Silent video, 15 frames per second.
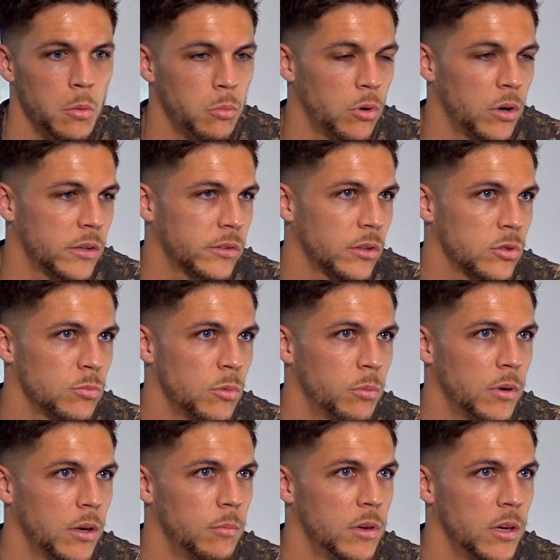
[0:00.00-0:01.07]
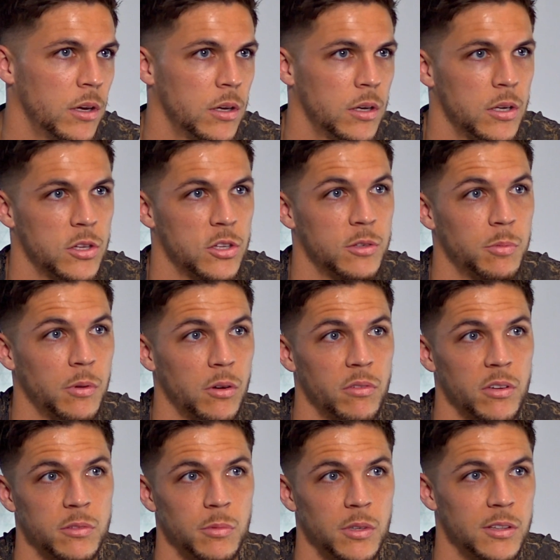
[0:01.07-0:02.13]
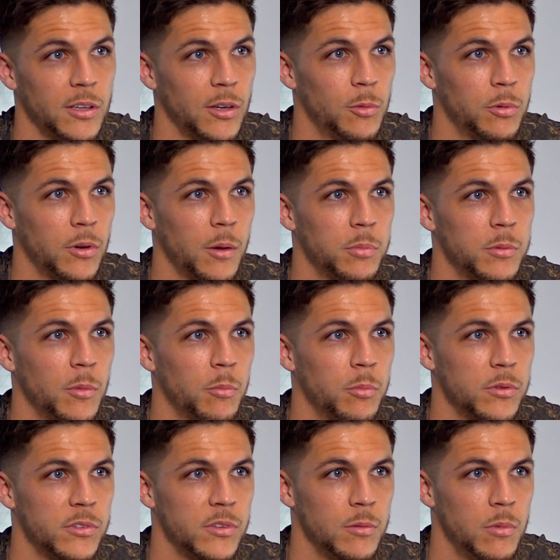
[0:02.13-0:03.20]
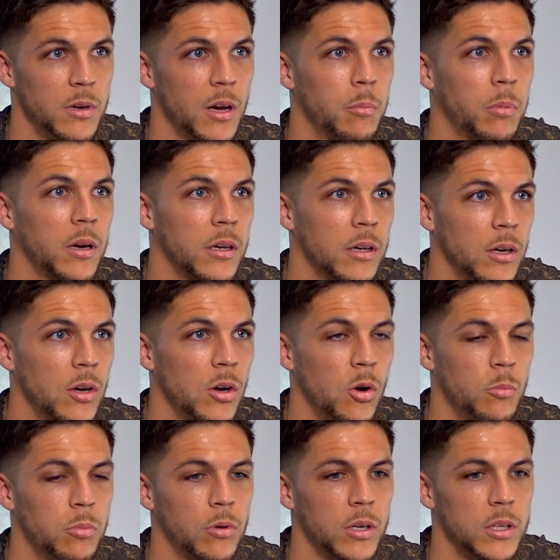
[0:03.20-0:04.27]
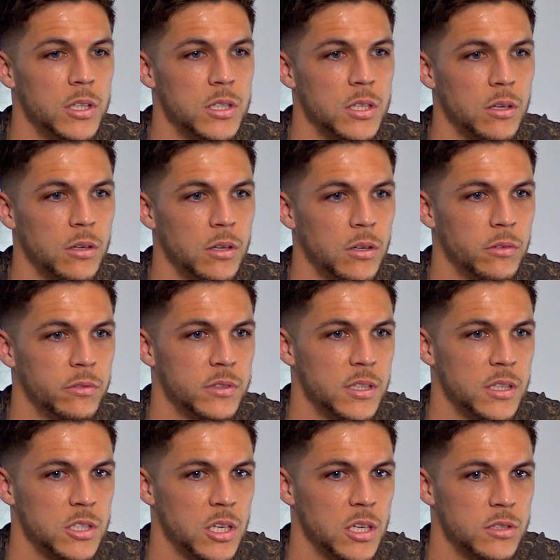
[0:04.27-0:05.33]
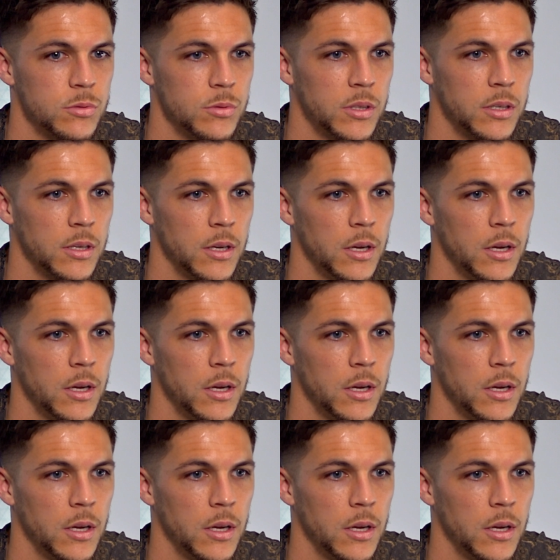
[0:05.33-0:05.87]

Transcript: Pour l'instant, je me plais bien. J'espère qu'on va se maintenir le plus rapidement possible et après on pourra déjà envisager la suite.